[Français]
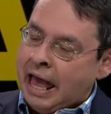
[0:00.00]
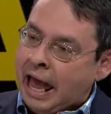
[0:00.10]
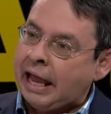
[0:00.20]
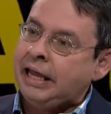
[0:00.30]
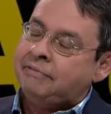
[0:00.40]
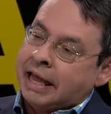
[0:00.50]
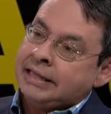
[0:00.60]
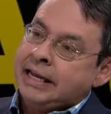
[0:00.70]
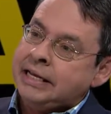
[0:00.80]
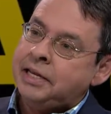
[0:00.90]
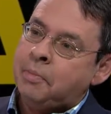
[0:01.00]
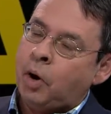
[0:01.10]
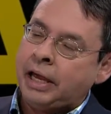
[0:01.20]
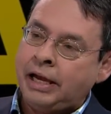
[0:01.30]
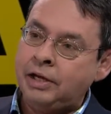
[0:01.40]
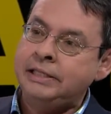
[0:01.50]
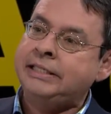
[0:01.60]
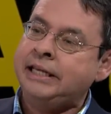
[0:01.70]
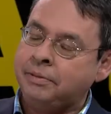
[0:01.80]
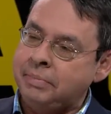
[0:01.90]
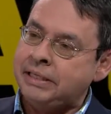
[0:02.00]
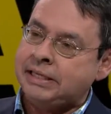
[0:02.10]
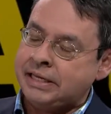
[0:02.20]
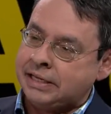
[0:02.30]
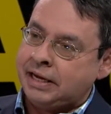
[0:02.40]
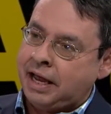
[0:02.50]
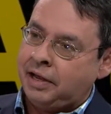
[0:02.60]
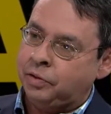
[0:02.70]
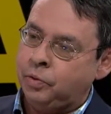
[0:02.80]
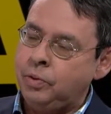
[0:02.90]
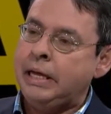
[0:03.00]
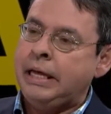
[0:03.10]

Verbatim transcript: arrivent, atteignent l'île de Montréal le 17 1642.